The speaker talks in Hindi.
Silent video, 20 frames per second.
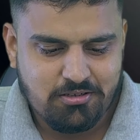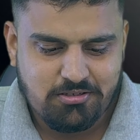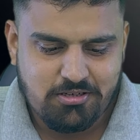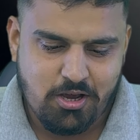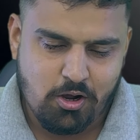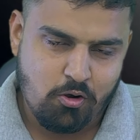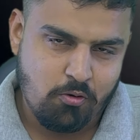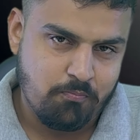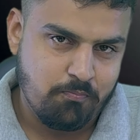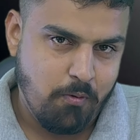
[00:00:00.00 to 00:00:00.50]

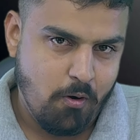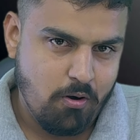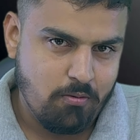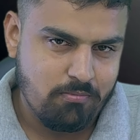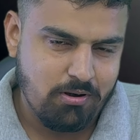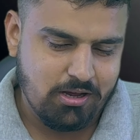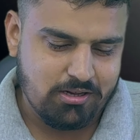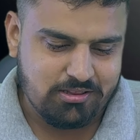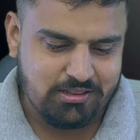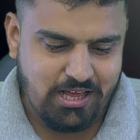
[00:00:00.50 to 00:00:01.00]
ये को
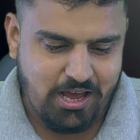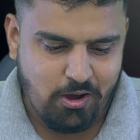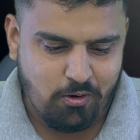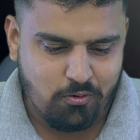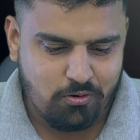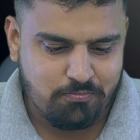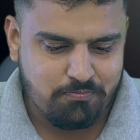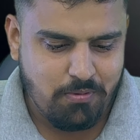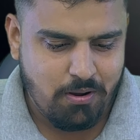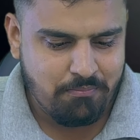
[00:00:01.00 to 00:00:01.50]
बॉम्ब लगता है
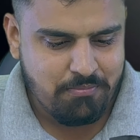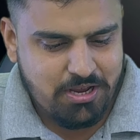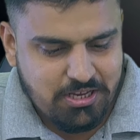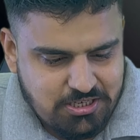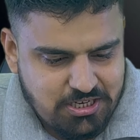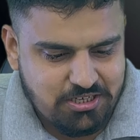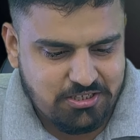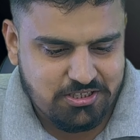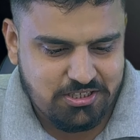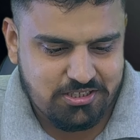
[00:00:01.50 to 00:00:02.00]
और
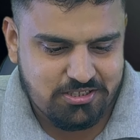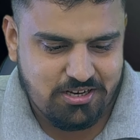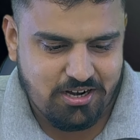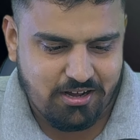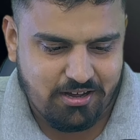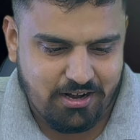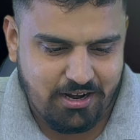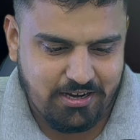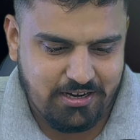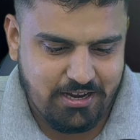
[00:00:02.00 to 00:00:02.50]
अमेजिंग चीज
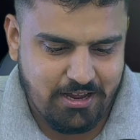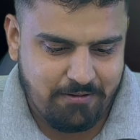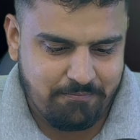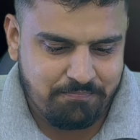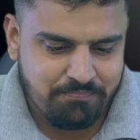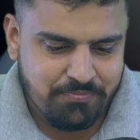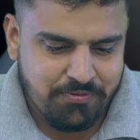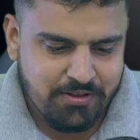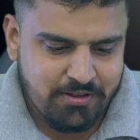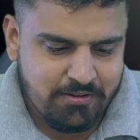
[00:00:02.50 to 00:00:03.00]
लग रही है
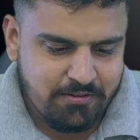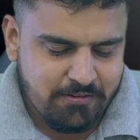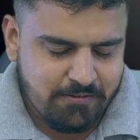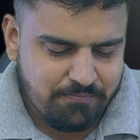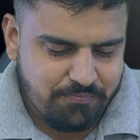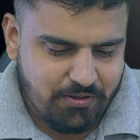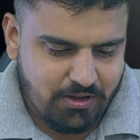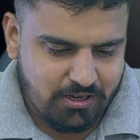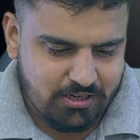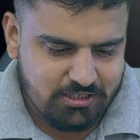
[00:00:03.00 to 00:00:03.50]

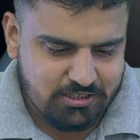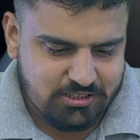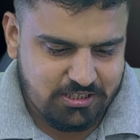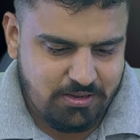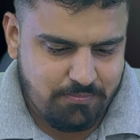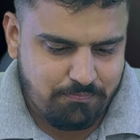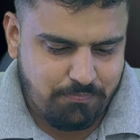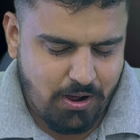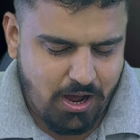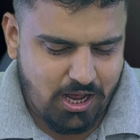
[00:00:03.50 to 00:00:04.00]
अगर
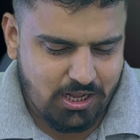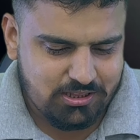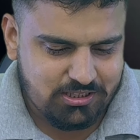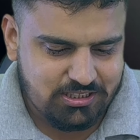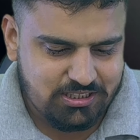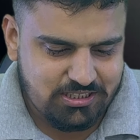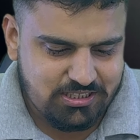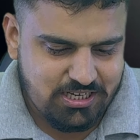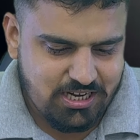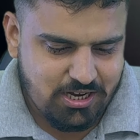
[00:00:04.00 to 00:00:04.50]
इसकी बात
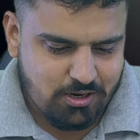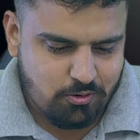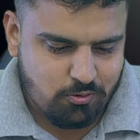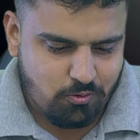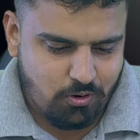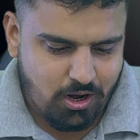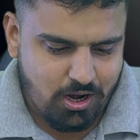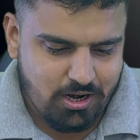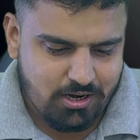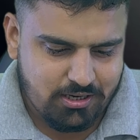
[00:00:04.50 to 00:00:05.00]
की जाए
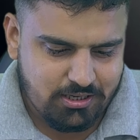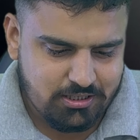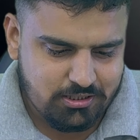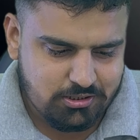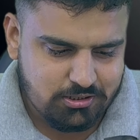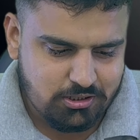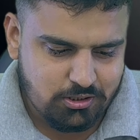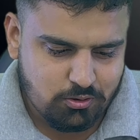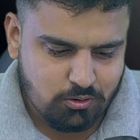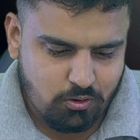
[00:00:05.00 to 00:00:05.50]
क्वालिटी
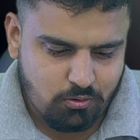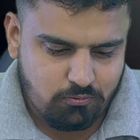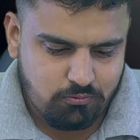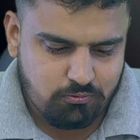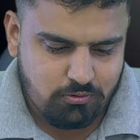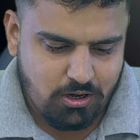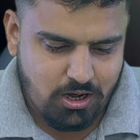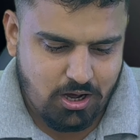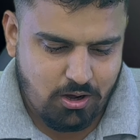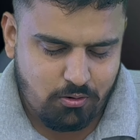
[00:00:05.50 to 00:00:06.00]
इसकी तो
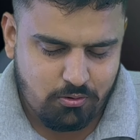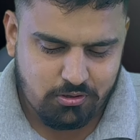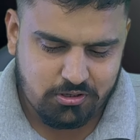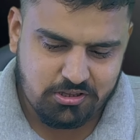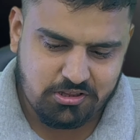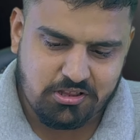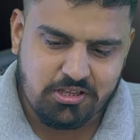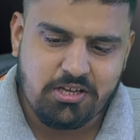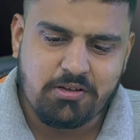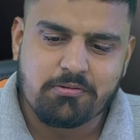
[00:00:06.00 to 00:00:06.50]
वाह
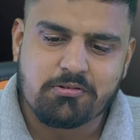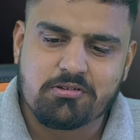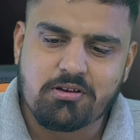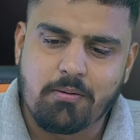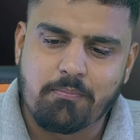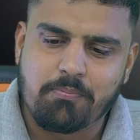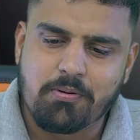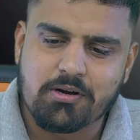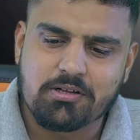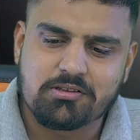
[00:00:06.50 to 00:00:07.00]
कितनी
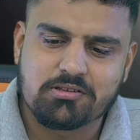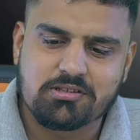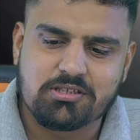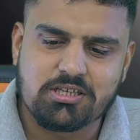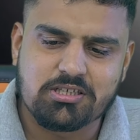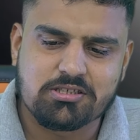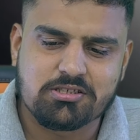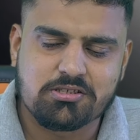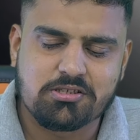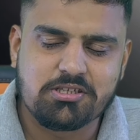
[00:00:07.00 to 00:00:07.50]

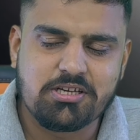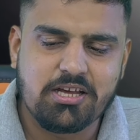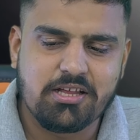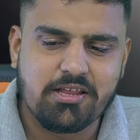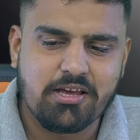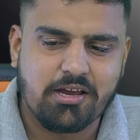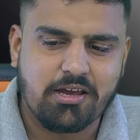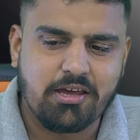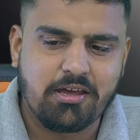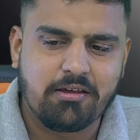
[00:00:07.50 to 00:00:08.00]
जबरदस्त ये
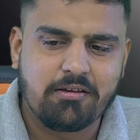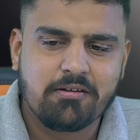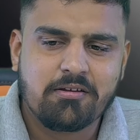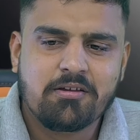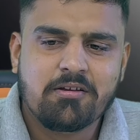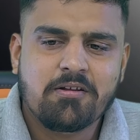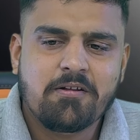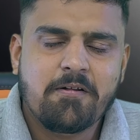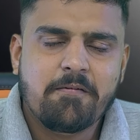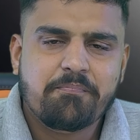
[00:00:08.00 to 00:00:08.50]
देखें
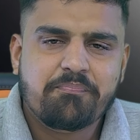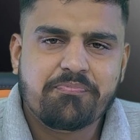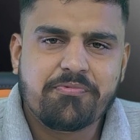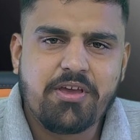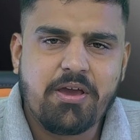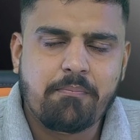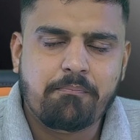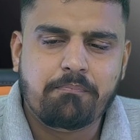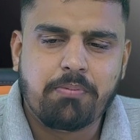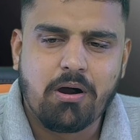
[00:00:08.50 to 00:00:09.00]

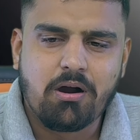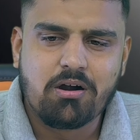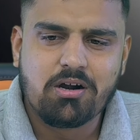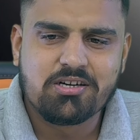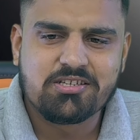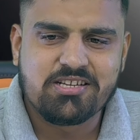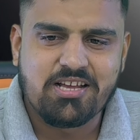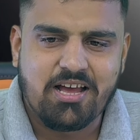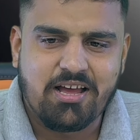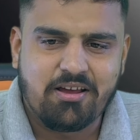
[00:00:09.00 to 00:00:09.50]
ये
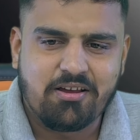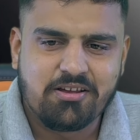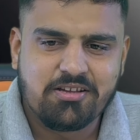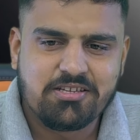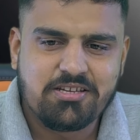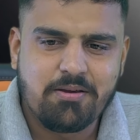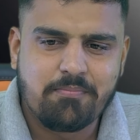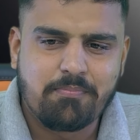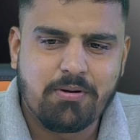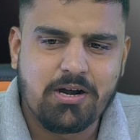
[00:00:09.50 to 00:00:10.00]
बर्ड्स हैं
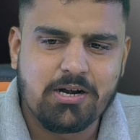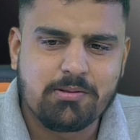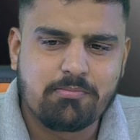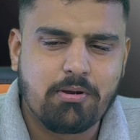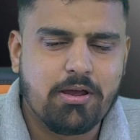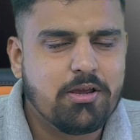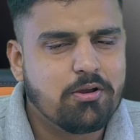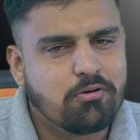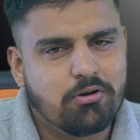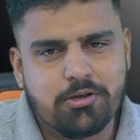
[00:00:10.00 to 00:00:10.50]
ये बर्ड
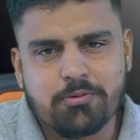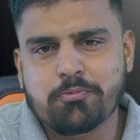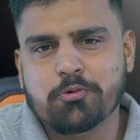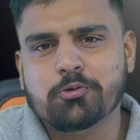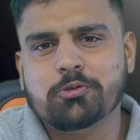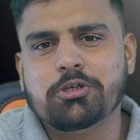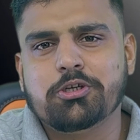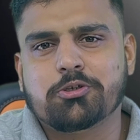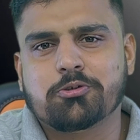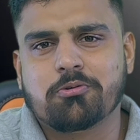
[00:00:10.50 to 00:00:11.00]
भाई कोई
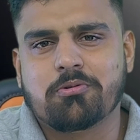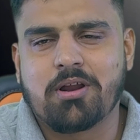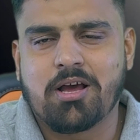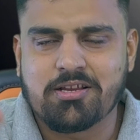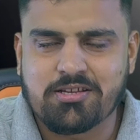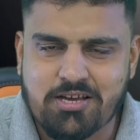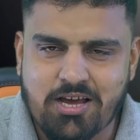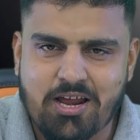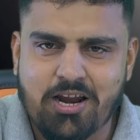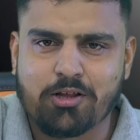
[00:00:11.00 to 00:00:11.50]
म्यूजिक
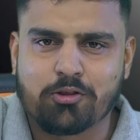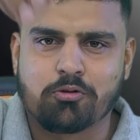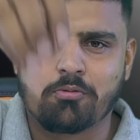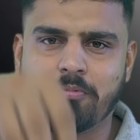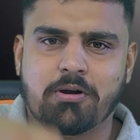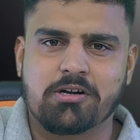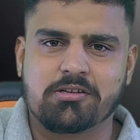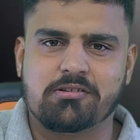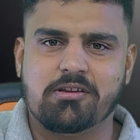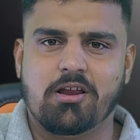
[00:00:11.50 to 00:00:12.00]
सुनना चाह रहा है तो
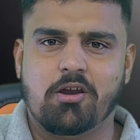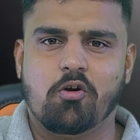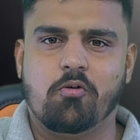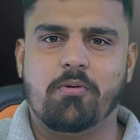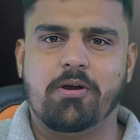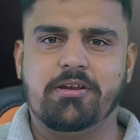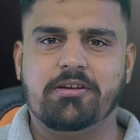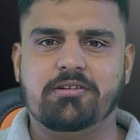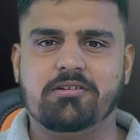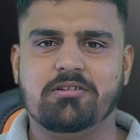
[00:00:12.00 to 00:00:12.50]
बर्ड्स ले लो
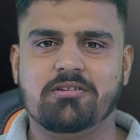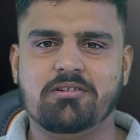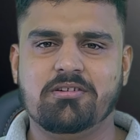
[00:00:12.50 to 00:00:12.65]
भाई